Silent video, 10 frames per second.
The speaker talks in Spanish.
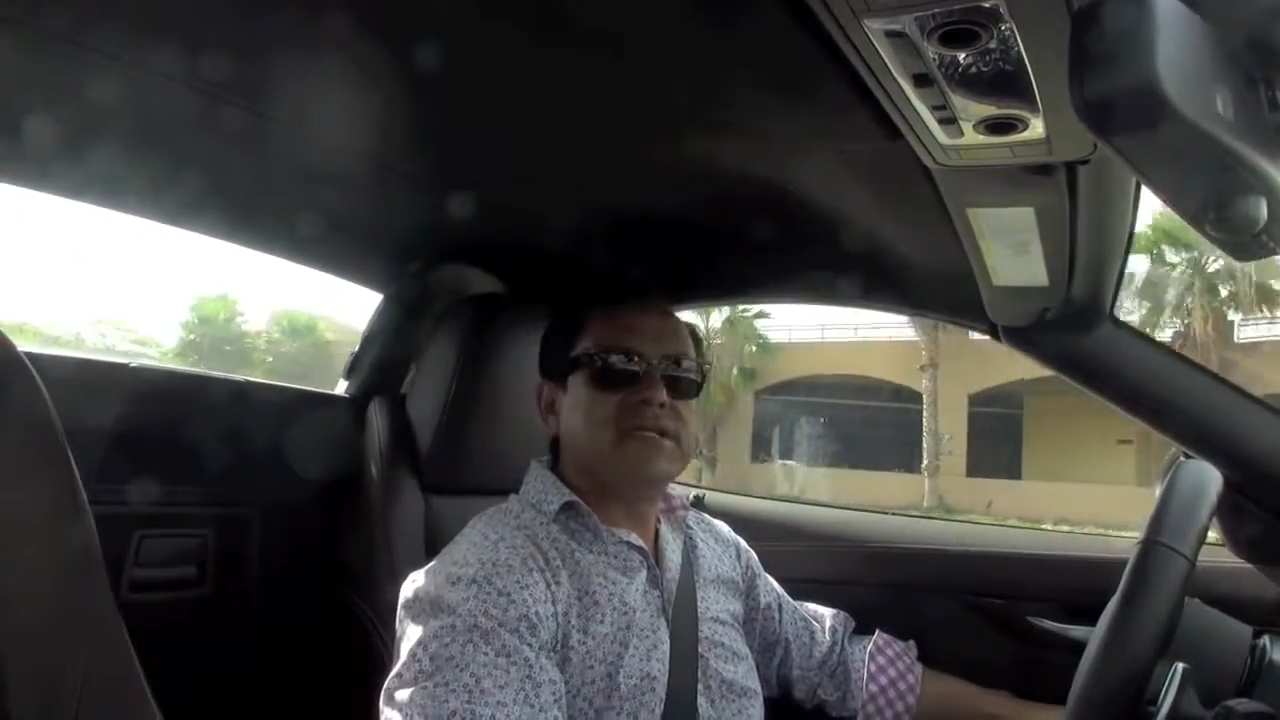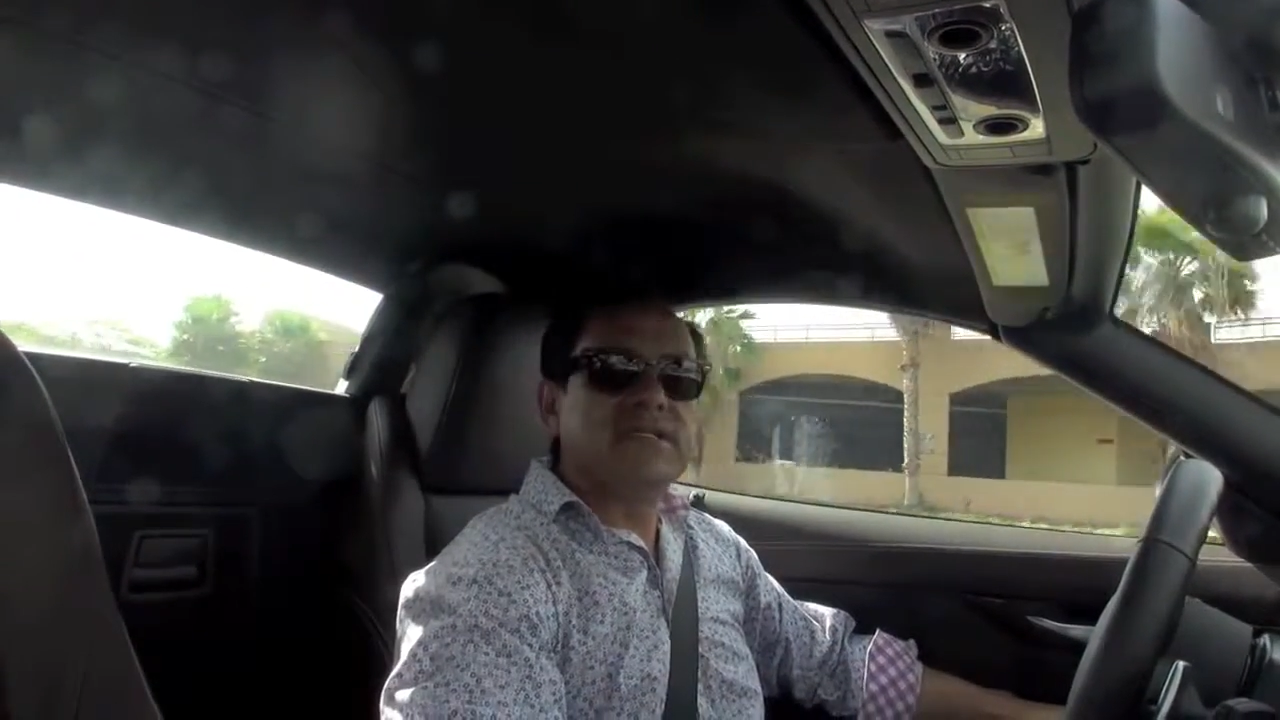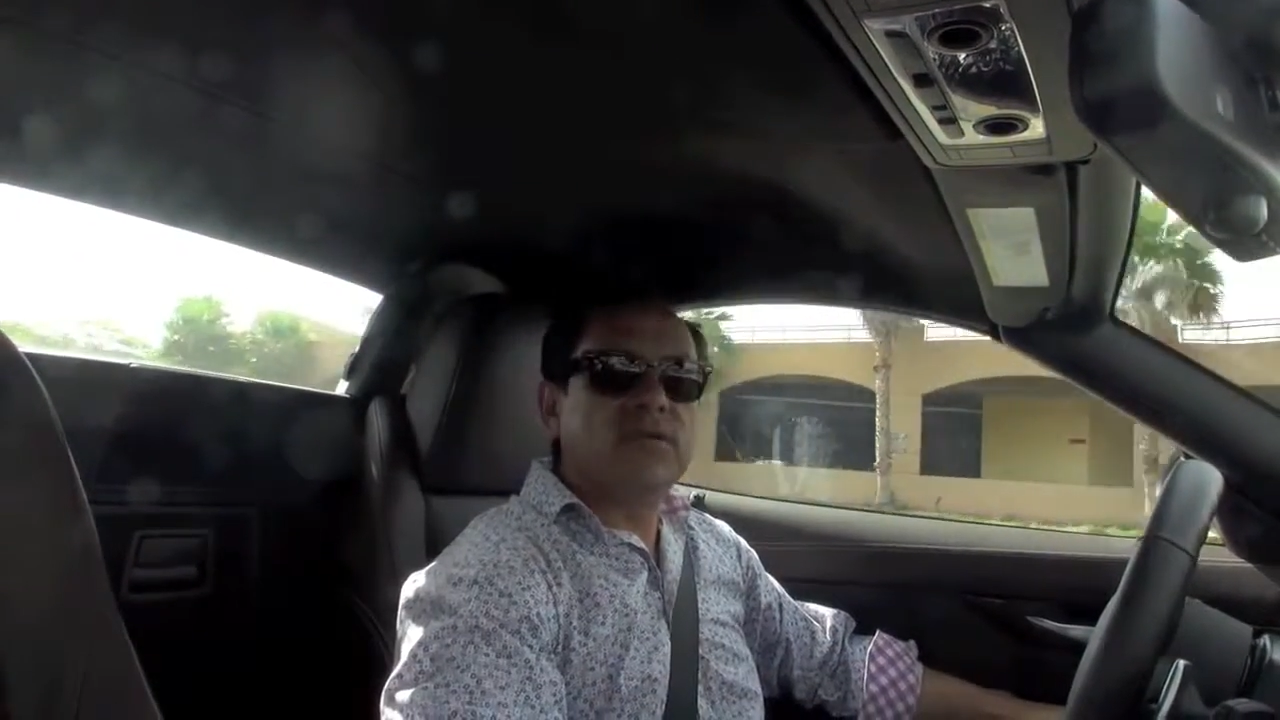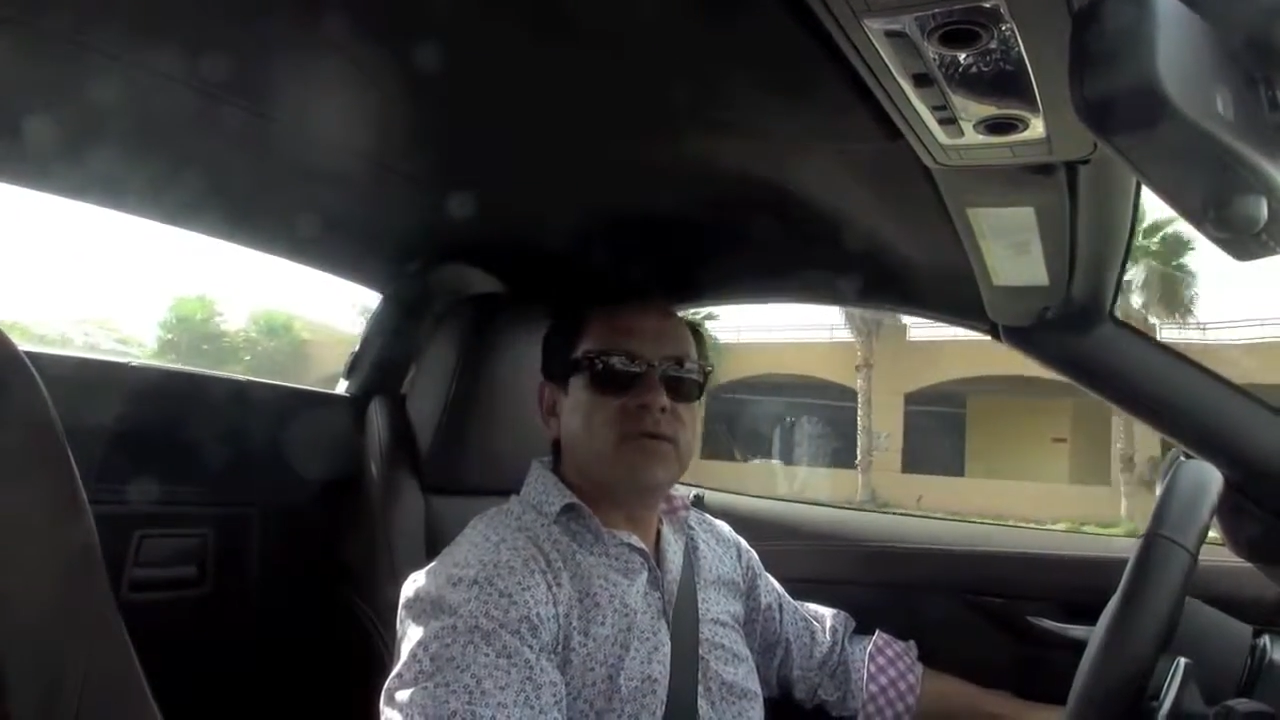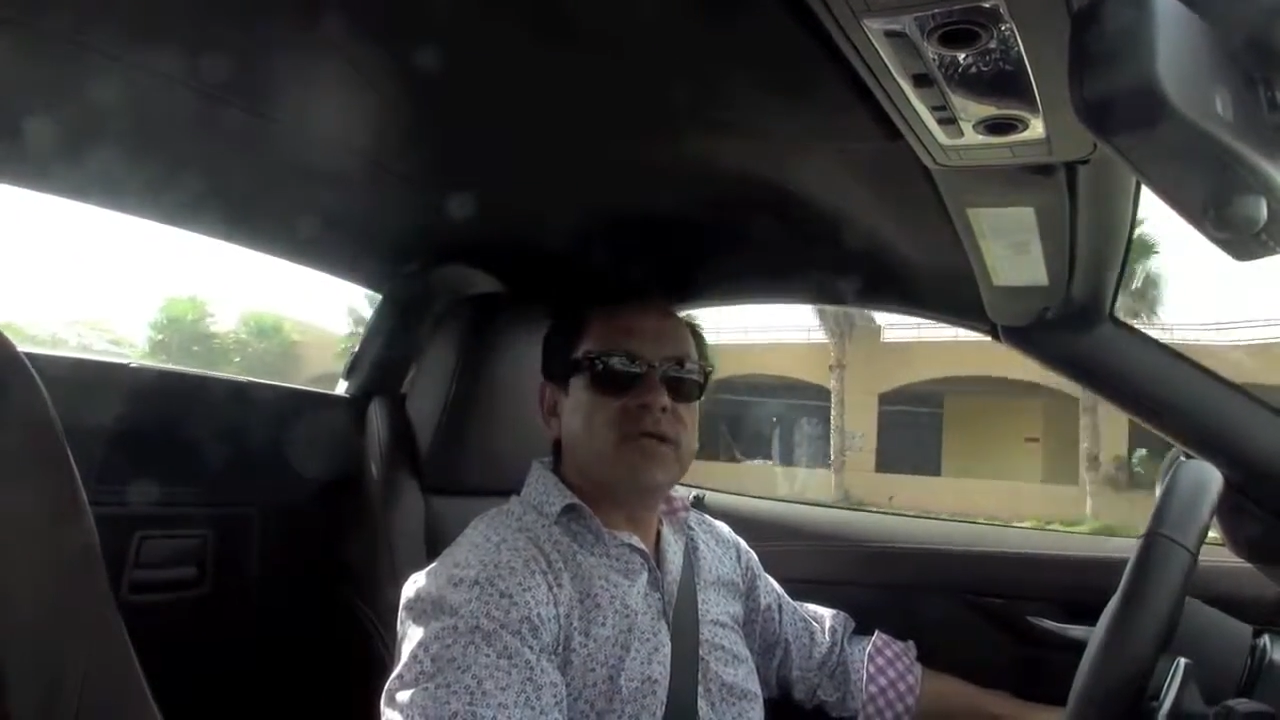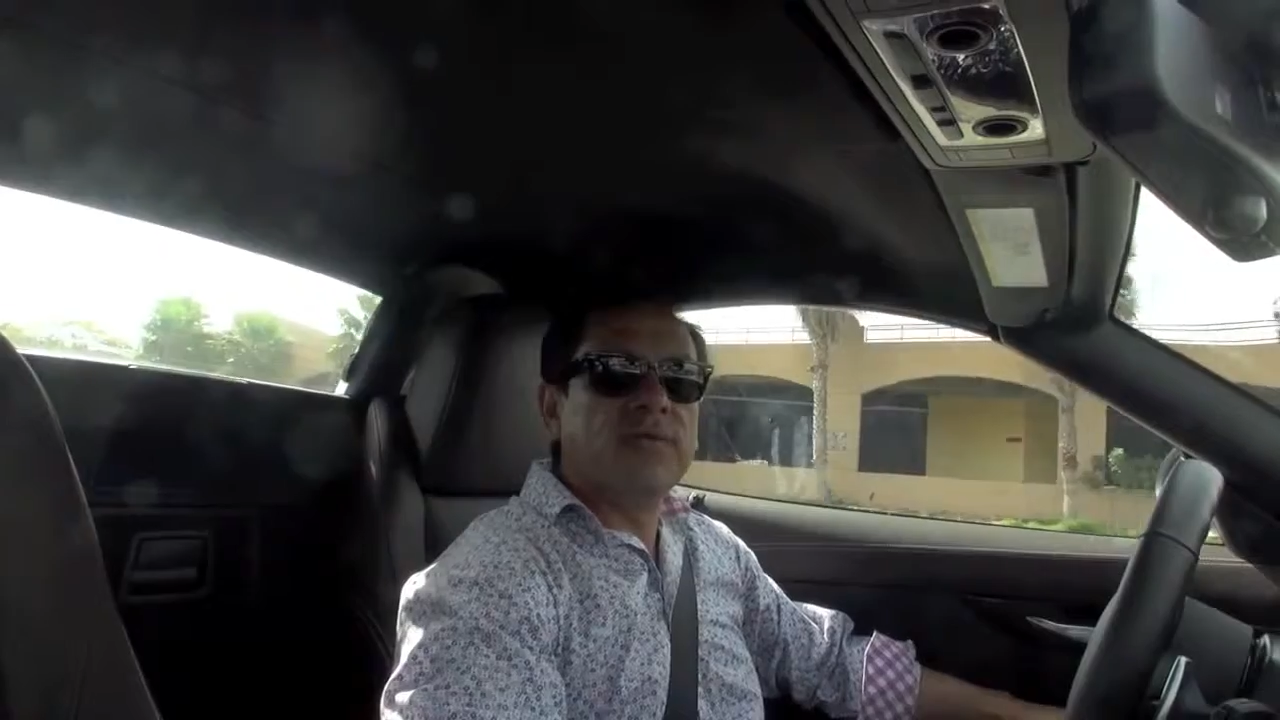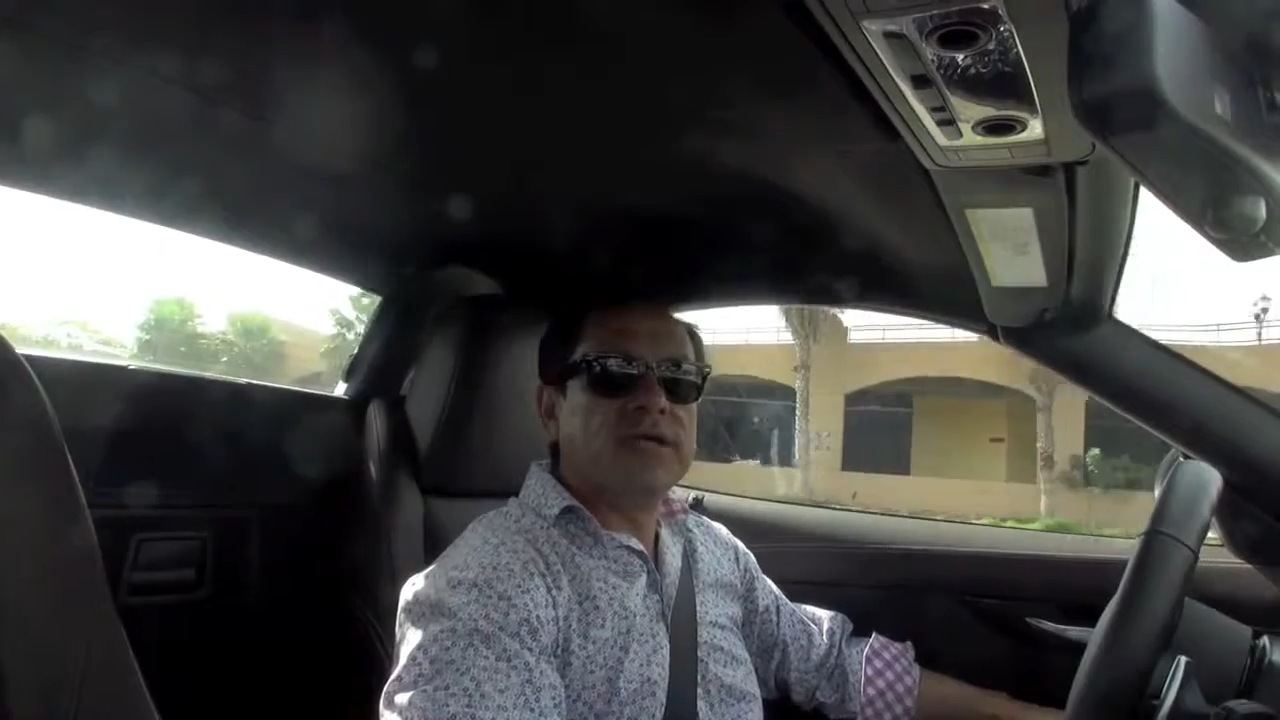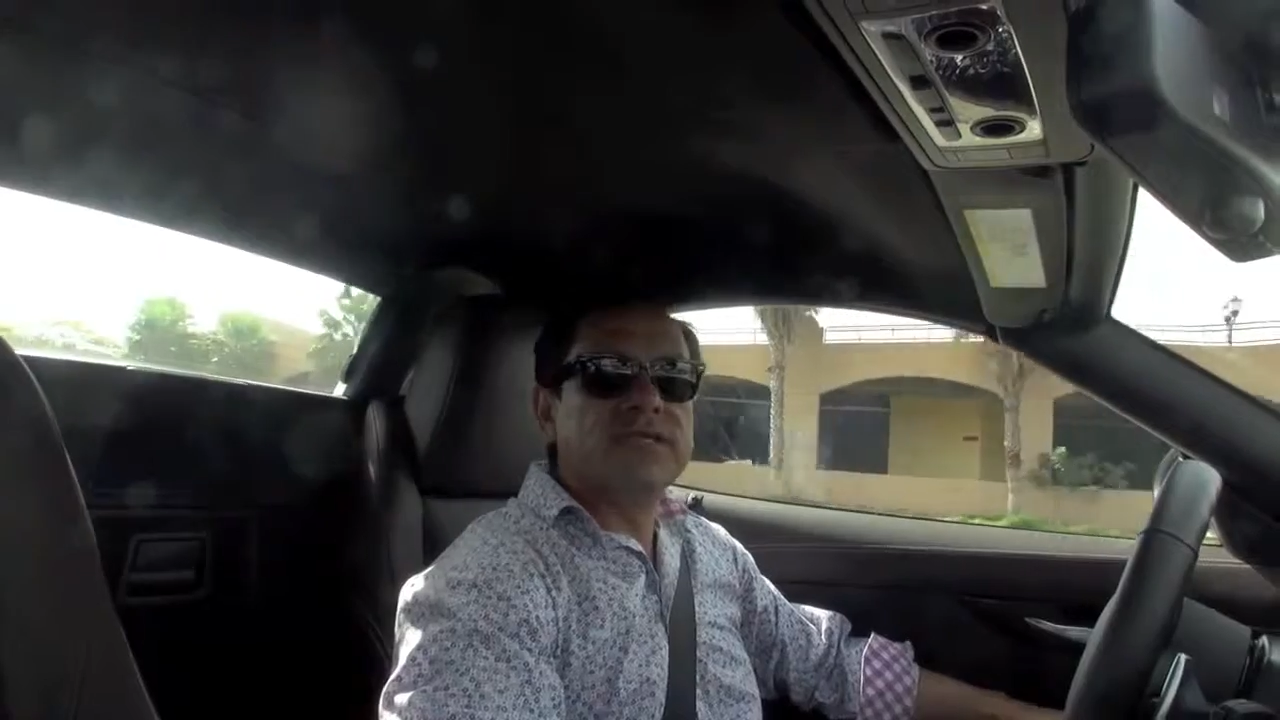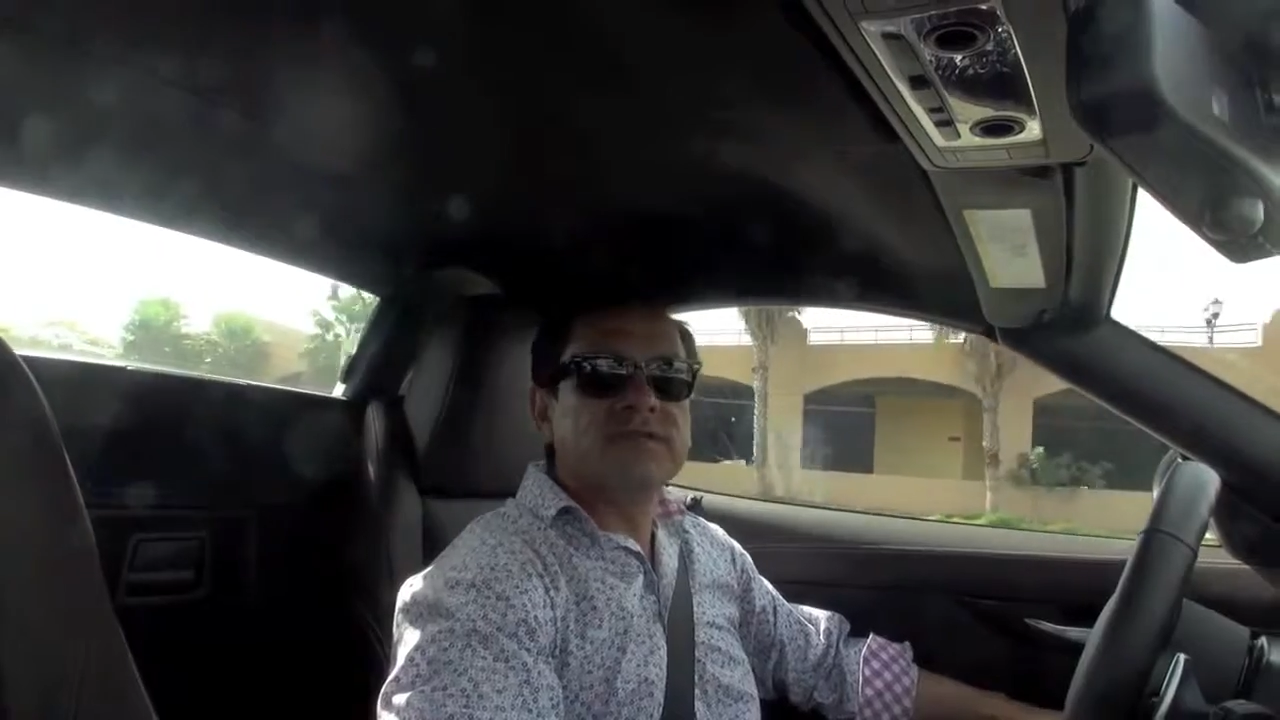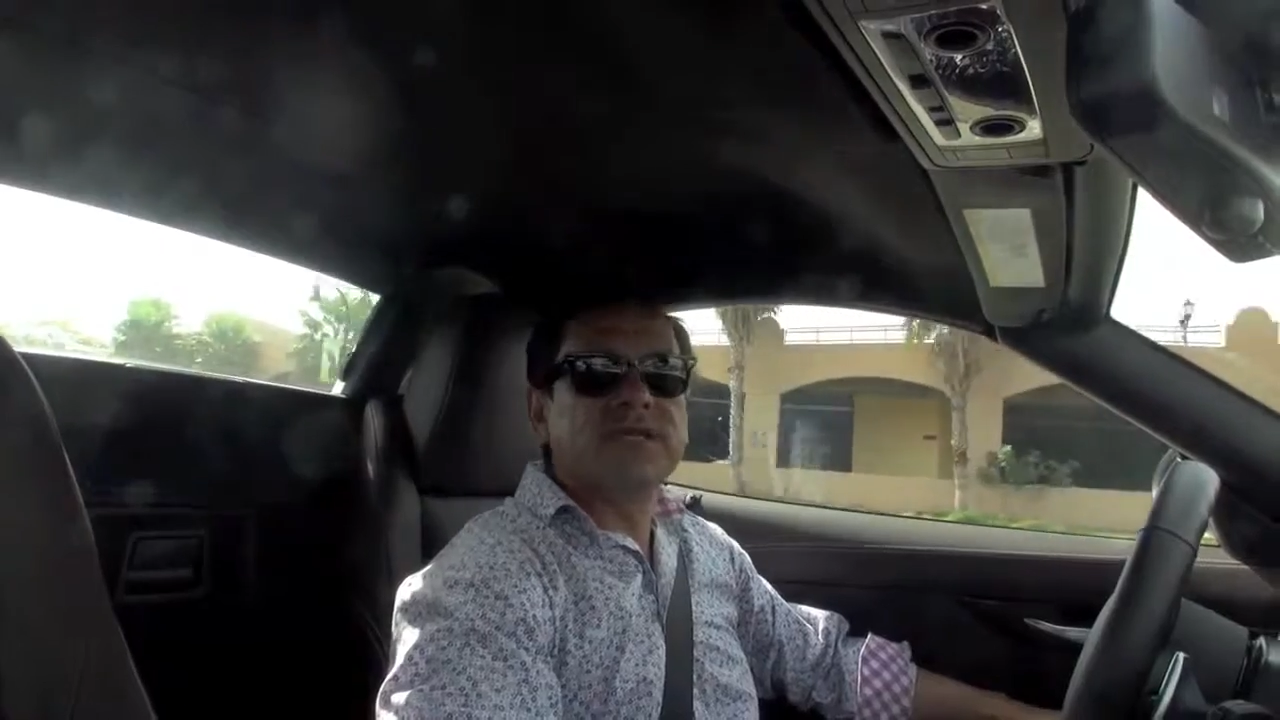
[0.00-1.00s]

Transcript: sino que además es